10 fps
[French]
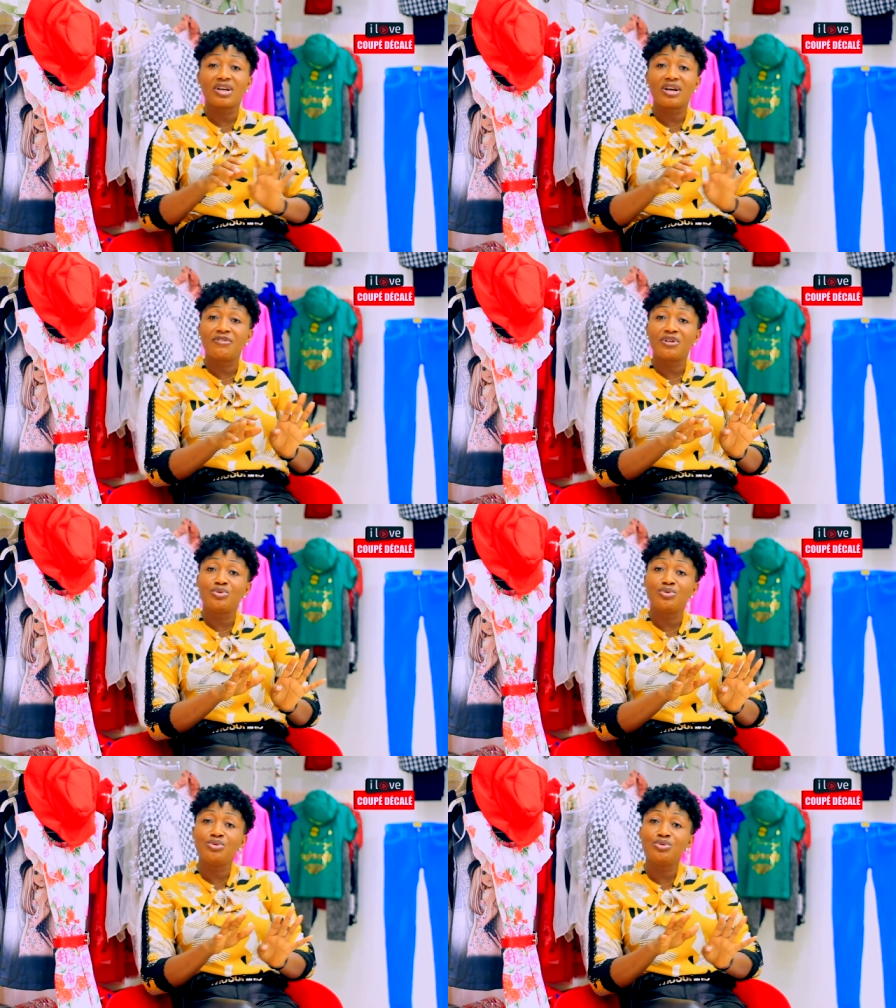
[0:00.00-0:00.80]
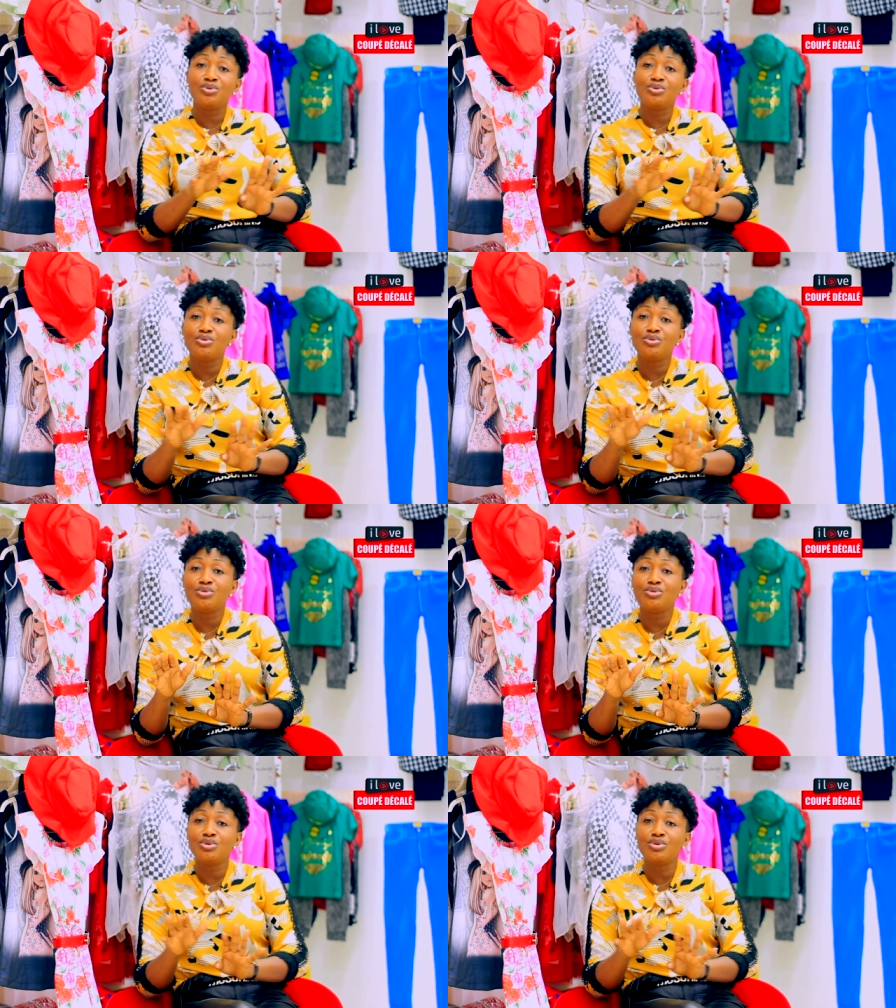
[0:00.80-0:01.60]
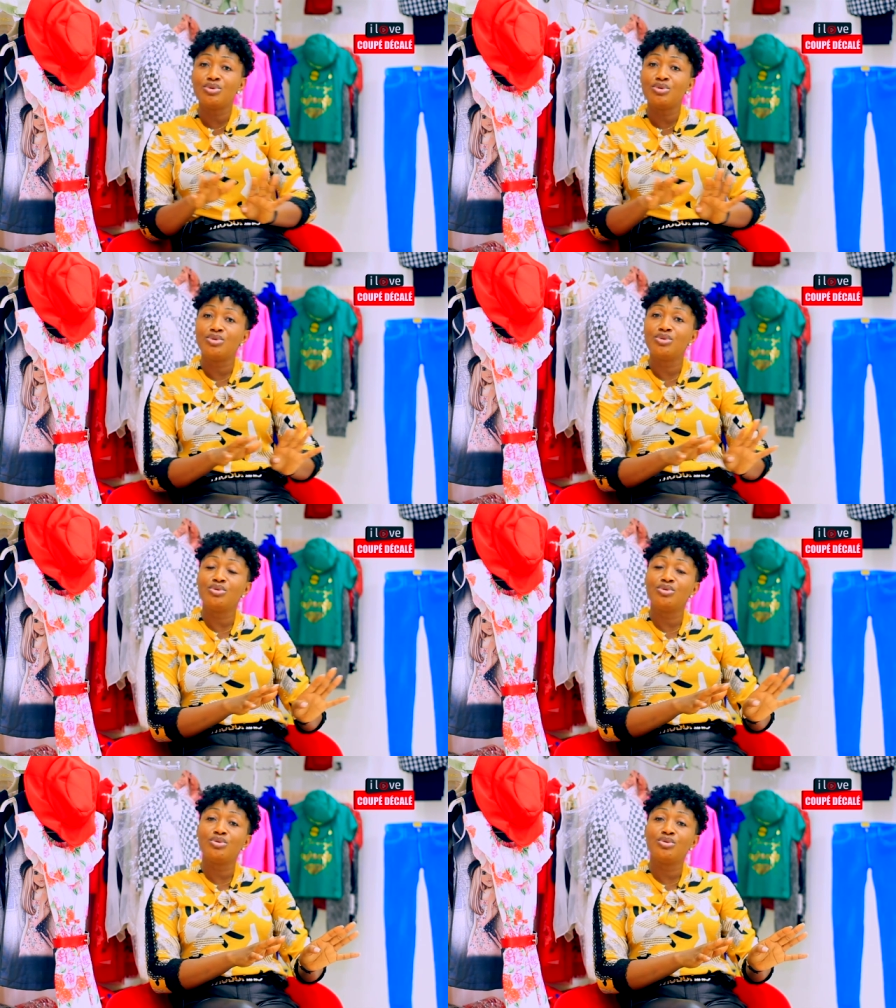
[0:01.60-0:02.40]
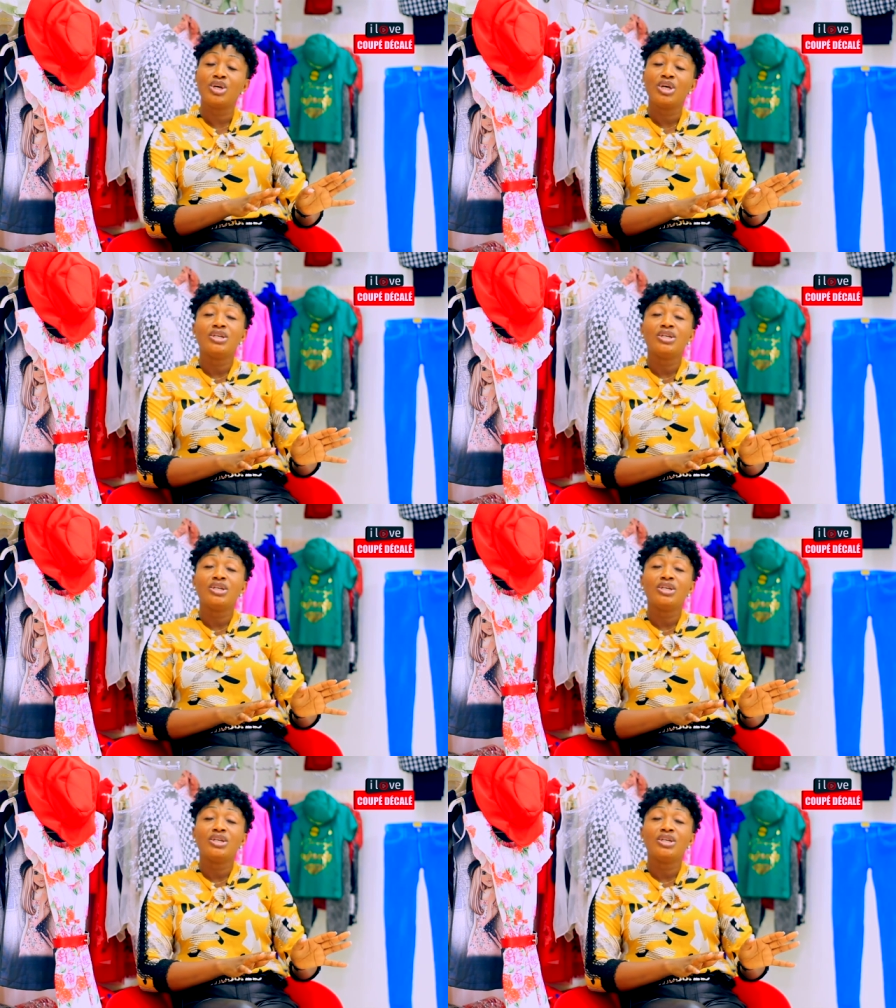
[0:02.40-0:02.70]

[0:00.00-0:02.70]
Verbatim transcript: on a fait dou dou dou dou.